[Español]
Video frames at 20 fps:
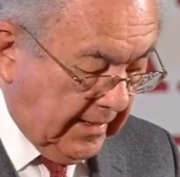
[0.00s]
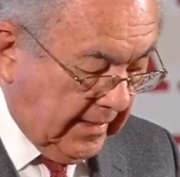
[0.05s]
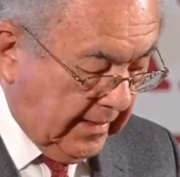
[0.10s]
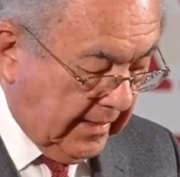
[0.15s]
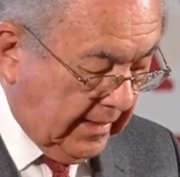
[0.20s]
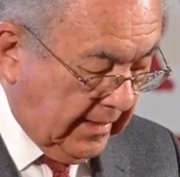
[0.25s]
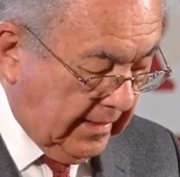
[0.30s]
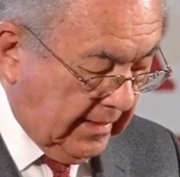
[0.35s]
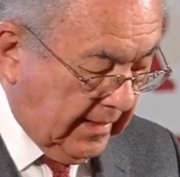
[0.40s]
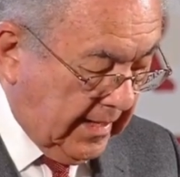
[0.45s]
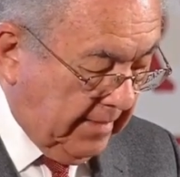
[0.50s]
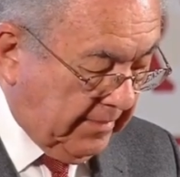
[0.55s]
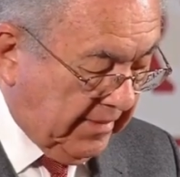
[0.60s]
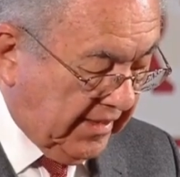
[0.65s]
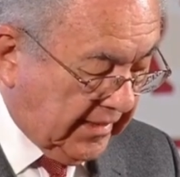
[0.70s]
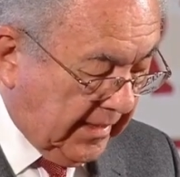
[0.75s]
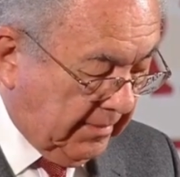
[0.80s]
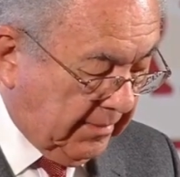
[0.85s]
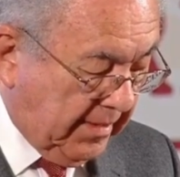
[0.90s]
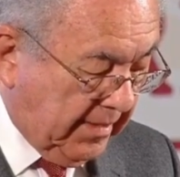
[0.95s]
eh,
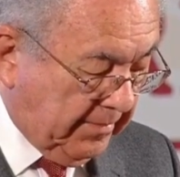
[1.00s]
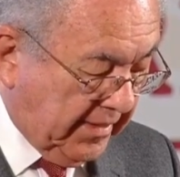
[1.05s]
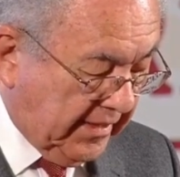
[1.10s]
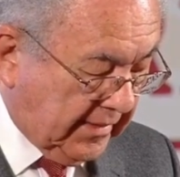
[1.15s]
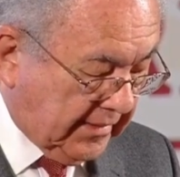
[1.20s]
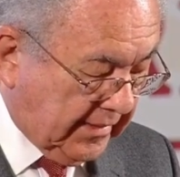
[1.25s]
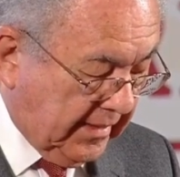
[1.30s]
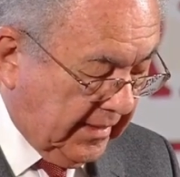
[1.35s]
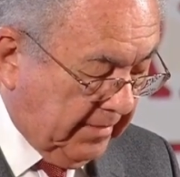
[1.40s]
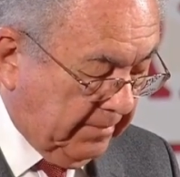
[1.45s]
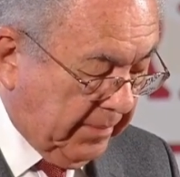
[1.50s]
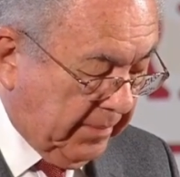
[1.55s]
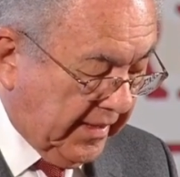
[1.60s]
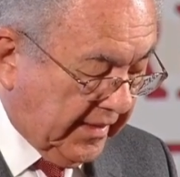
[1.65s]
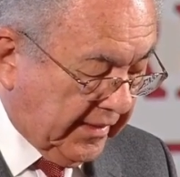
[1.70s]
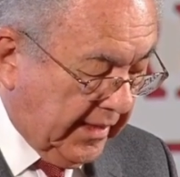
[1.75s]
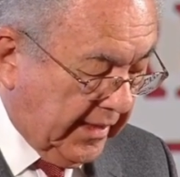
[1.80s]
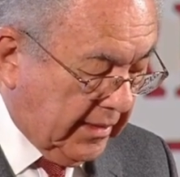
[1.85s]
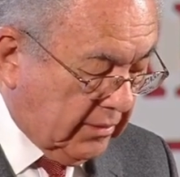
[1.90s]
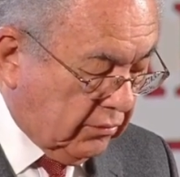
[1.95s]
lamentablemente
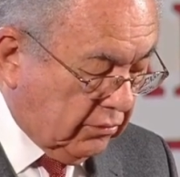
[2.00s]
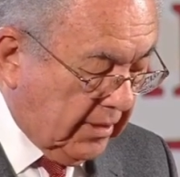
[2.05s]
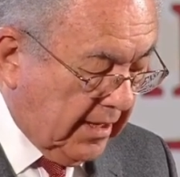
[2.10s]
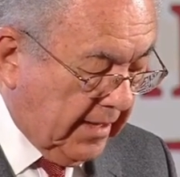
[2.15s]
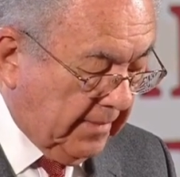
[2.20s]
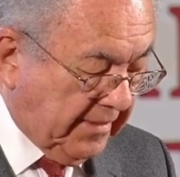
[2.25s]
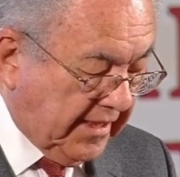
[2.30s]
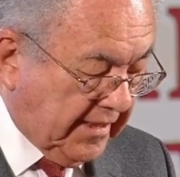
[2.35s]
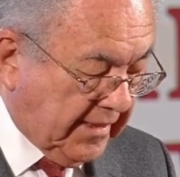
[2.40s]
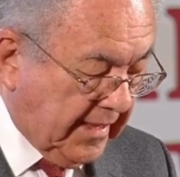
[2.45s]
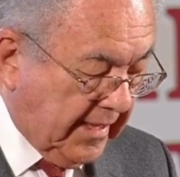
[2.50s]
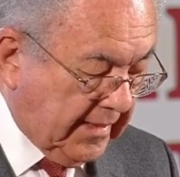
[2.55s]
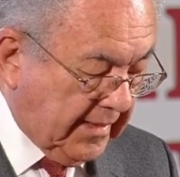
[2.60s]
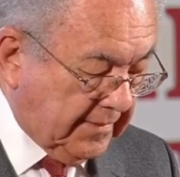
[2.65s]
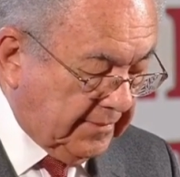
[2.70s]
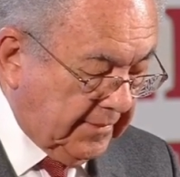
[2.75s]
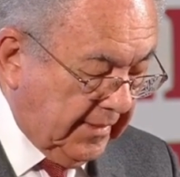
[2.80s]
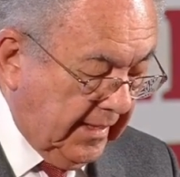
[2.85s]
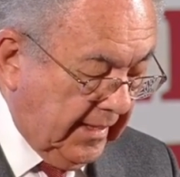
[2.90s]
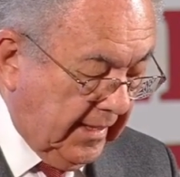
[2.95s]
perdieron la vida